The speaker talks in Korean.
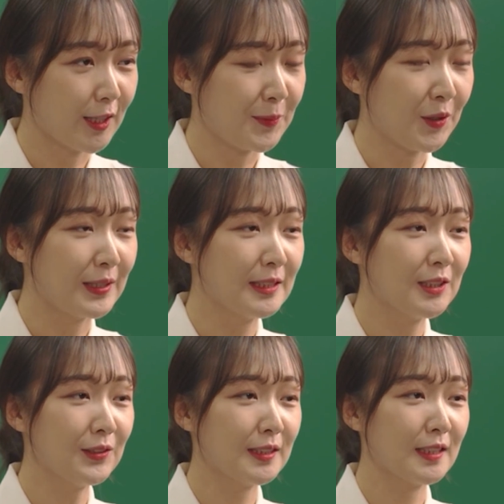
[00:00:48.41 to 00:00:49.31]
아니면
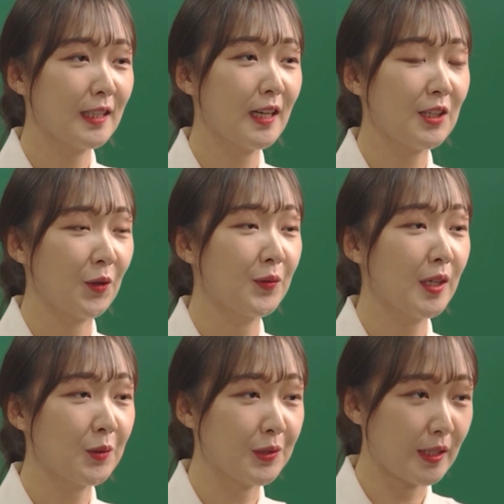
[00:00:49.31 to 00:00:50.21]
일정 시간
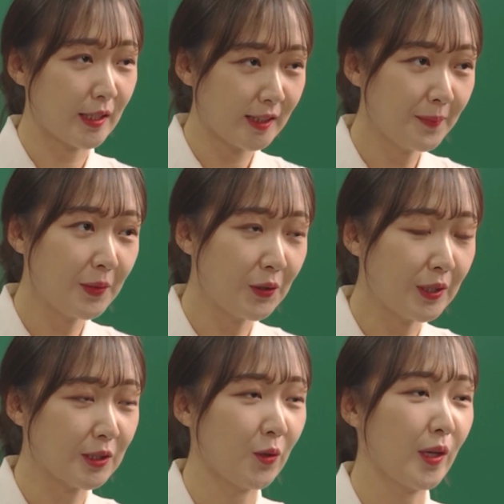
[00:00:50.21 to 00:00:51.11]
연계 교재
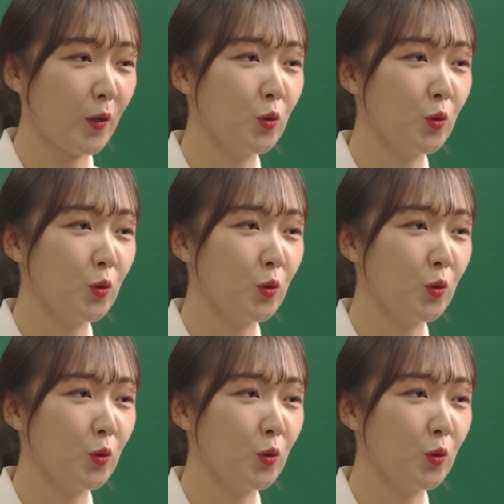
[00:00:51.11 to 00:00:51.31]
챕터를 정해